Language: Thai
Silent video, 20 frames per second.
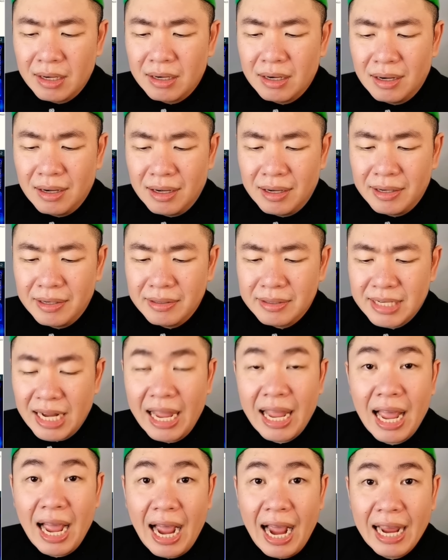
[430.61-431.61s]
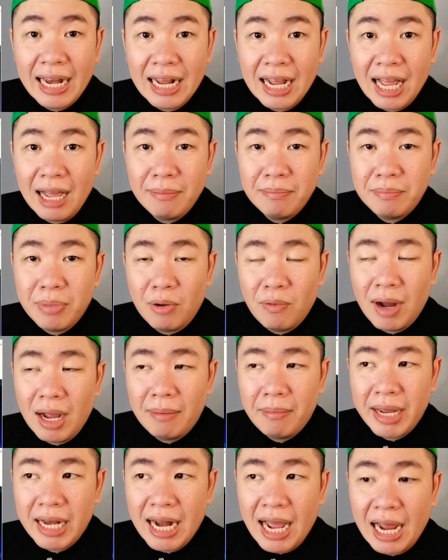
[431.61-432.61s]
ก็ใจหายนะครับ เพราะว่า
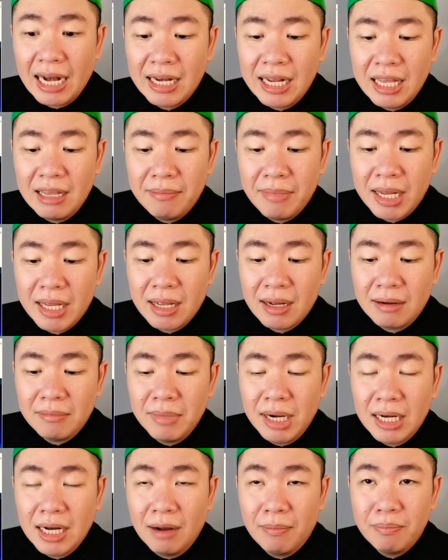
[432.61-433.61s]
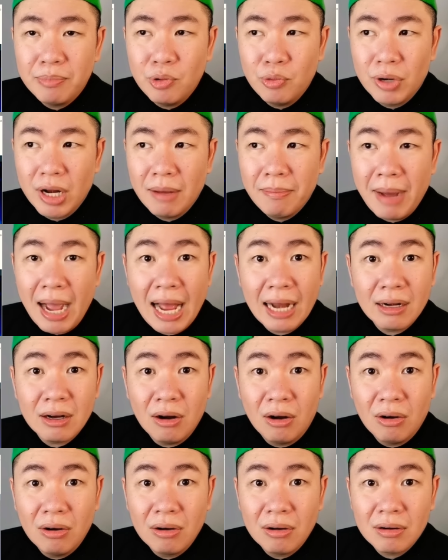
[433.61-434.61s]
ไม่นานนี้มันยังเหมือนกับอยู่ในบ้าน
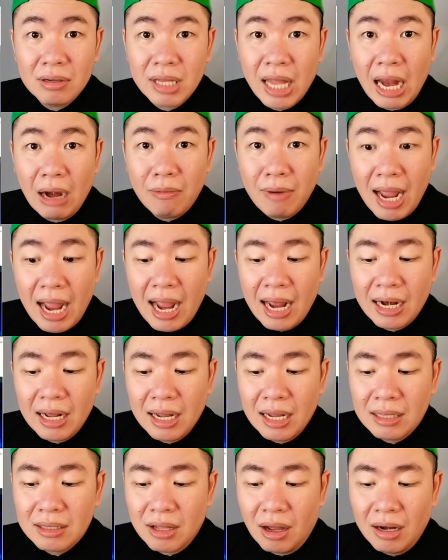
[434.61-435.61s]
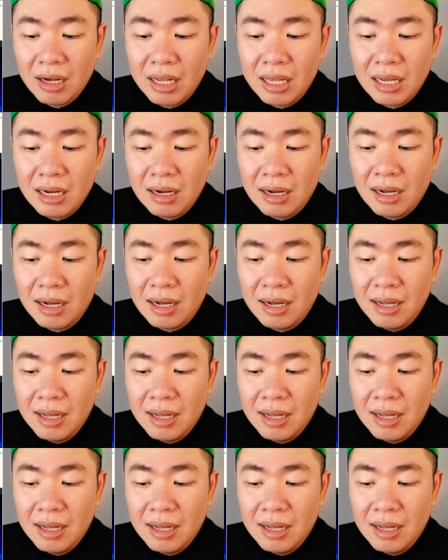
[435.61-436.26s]
ของเทรานะฮะ ตอนนี้ก็